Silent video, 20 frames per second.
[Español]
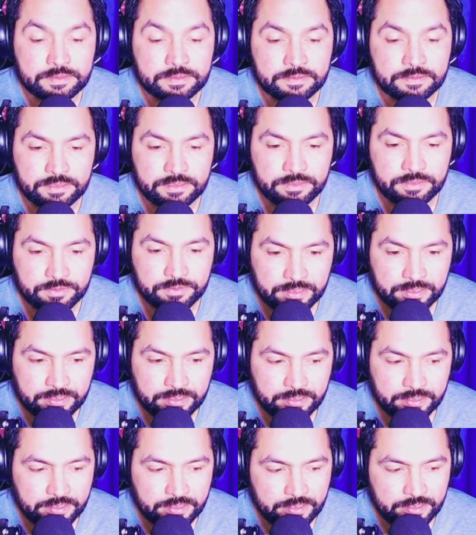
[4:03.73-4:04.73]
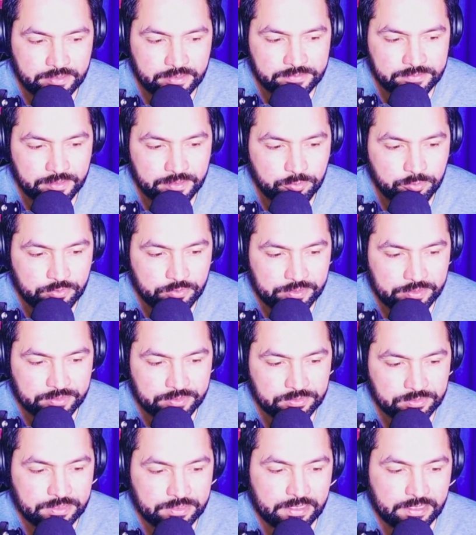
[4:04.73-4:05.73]
Creo que esas
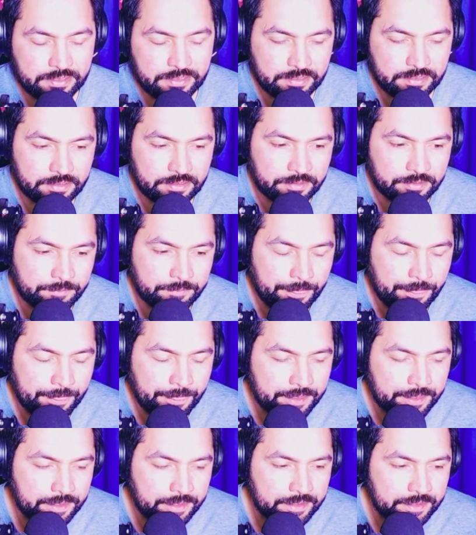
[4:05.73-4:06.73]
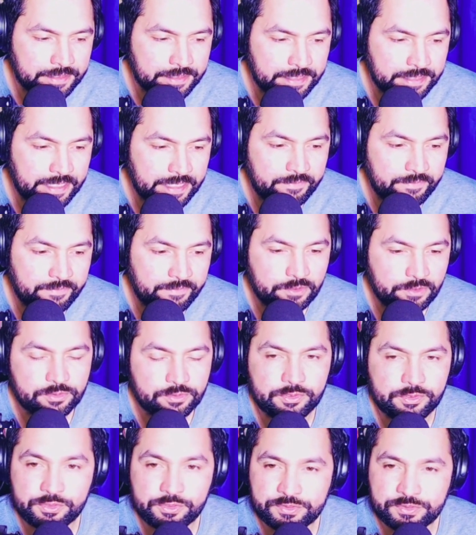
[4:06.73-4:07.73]
publicaciones en las que negaba
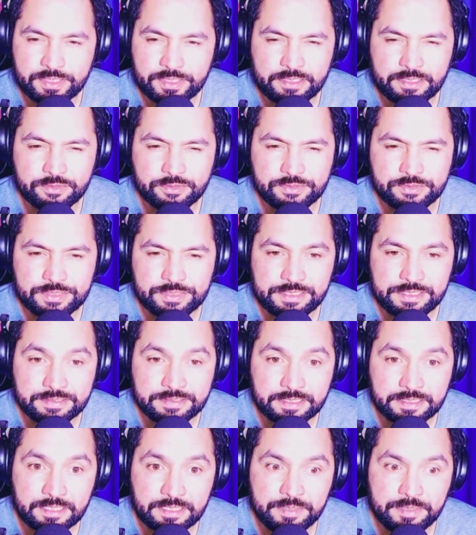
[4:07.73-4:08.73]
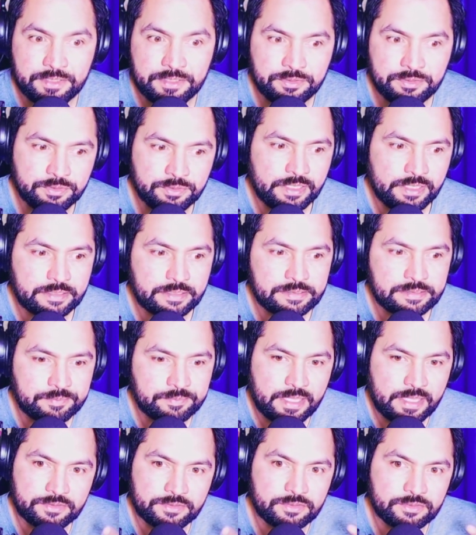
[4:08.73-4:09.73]
los siete sacramentos y
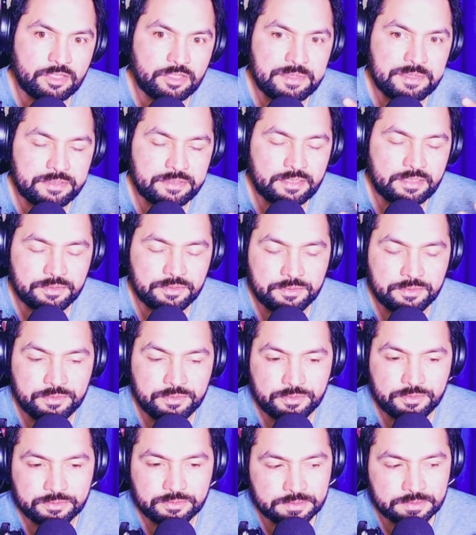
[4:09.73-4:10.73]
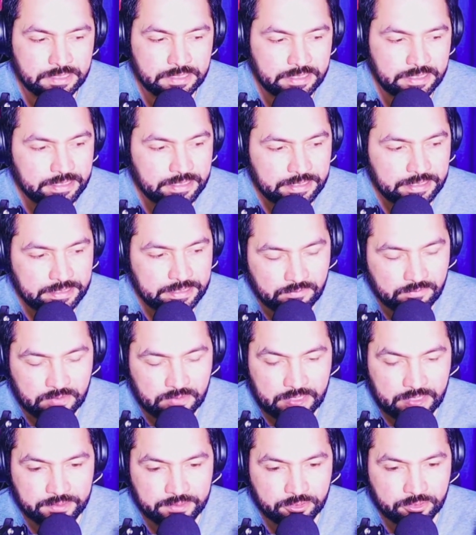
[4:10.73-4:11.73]
aceptaba solamente a dos, que
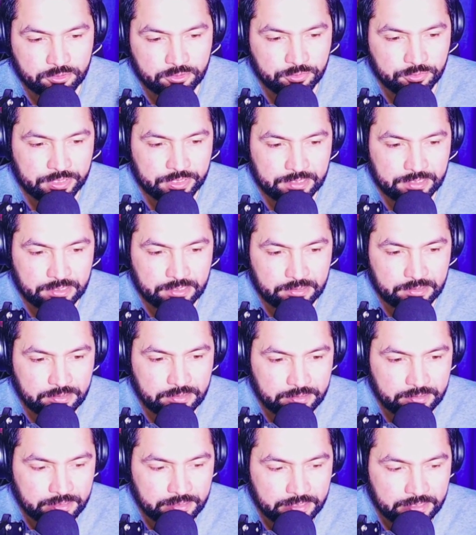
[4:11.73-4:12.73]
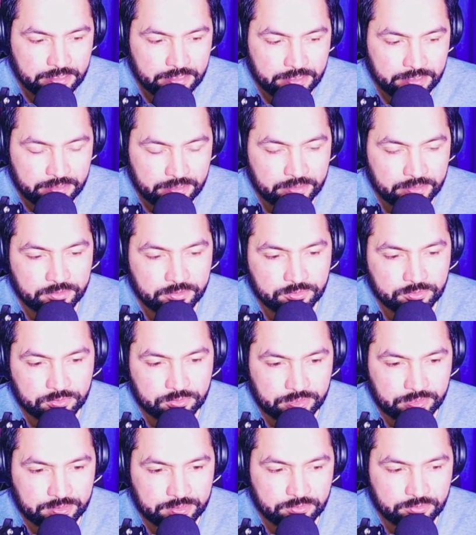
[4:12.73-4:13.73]
hablaba en contra del, en
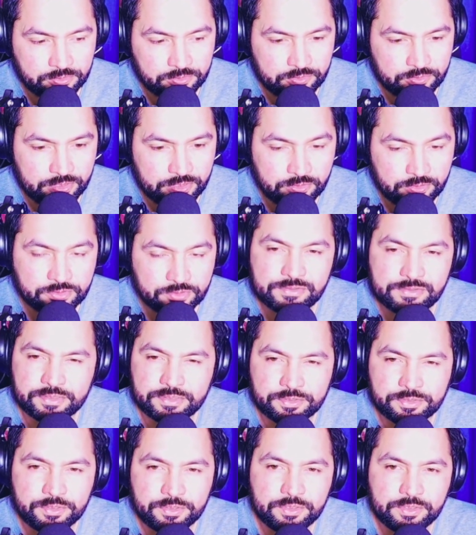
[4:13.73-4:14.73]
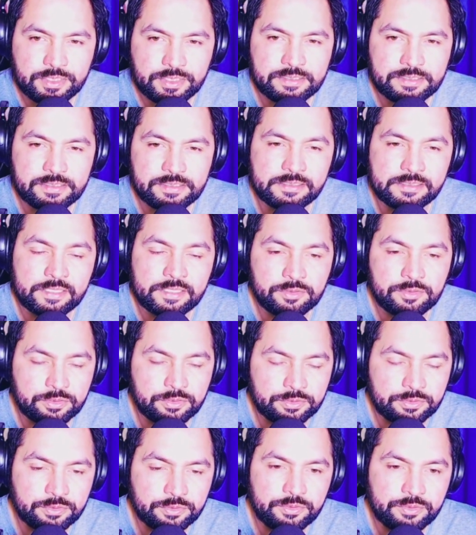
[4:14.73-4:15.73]
contra de los, de los sacerdotes,
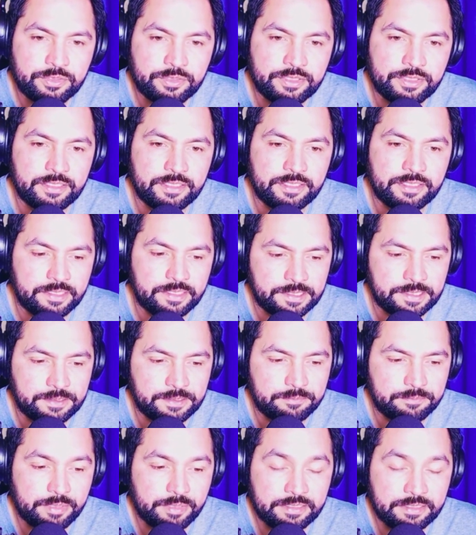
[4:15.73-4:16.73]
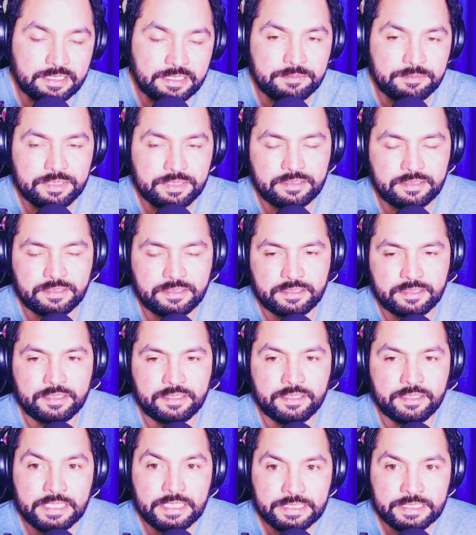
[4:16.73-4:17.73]
tildándolos todos de prácticamente
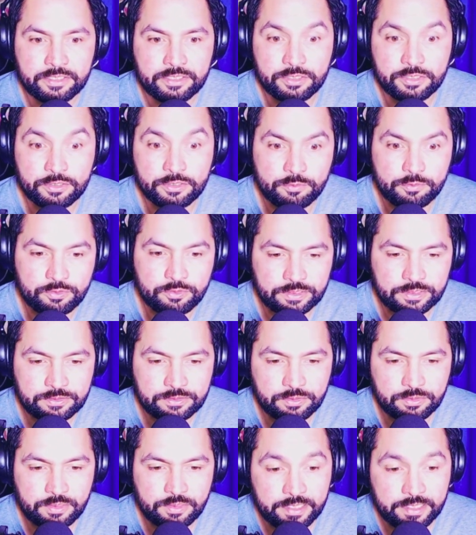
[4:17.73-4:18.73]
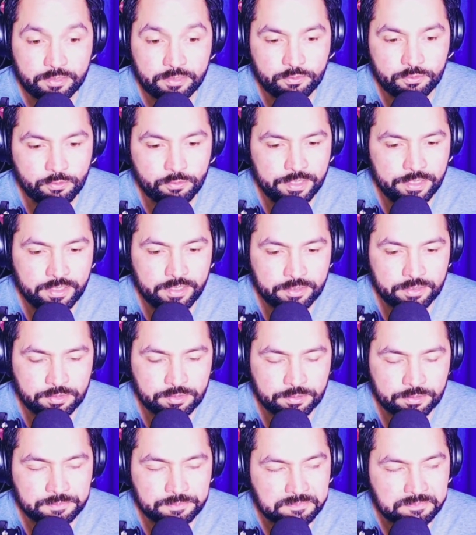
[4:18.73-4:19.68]
de, homosexuales encubiertos,